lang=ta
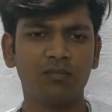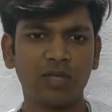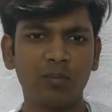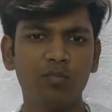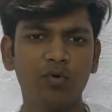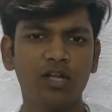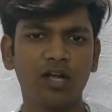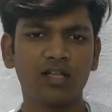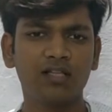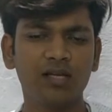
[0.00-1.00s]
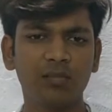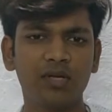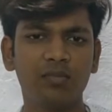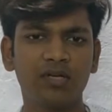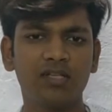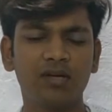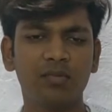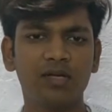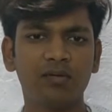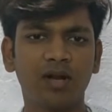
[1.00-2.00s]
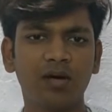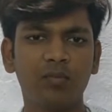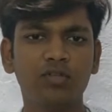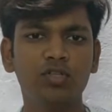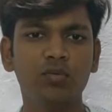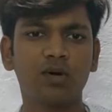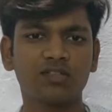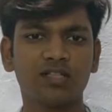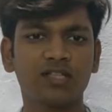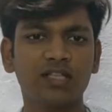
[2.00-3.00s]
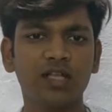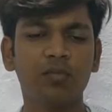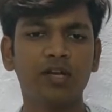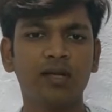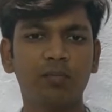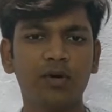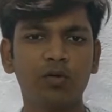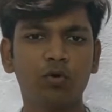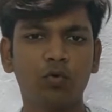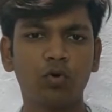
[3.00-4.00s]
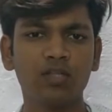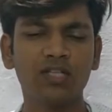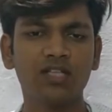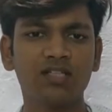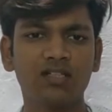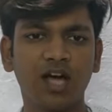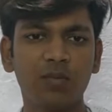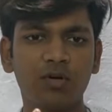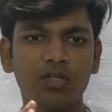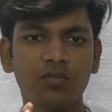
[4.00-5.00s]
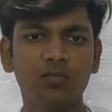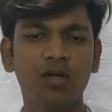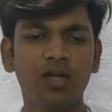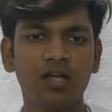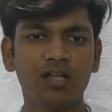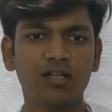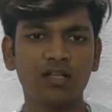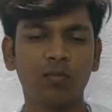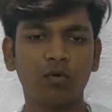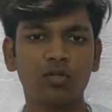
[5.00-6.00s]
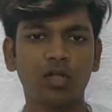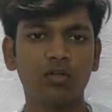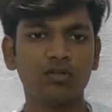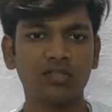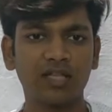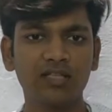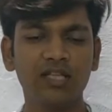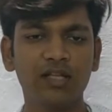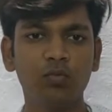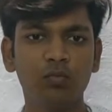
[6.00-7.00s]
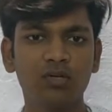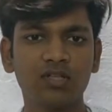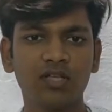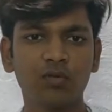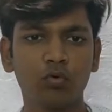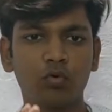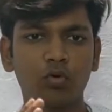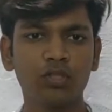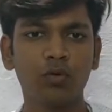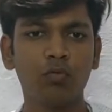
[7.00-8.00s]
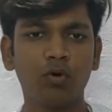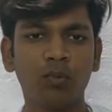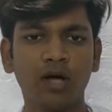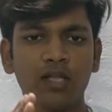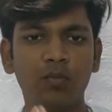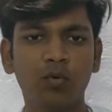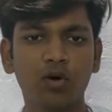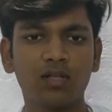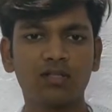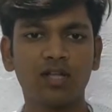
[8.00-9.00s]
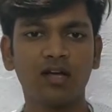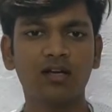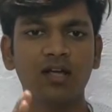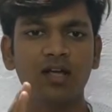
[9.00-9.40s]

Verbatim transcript: தமிழ் மொழியானது எப்படிப்பட்டது அப்படின்னா பித்ரு பாஷா தந்தை மொழி எப்படி ஒரு குழந்தைக்கு தாய் மட்டும் இருந்தால் போதும் அதோ தந்தையும் இருந்தால்தான் ஒரு குழந்தை உருவாகும் அதே போல தான்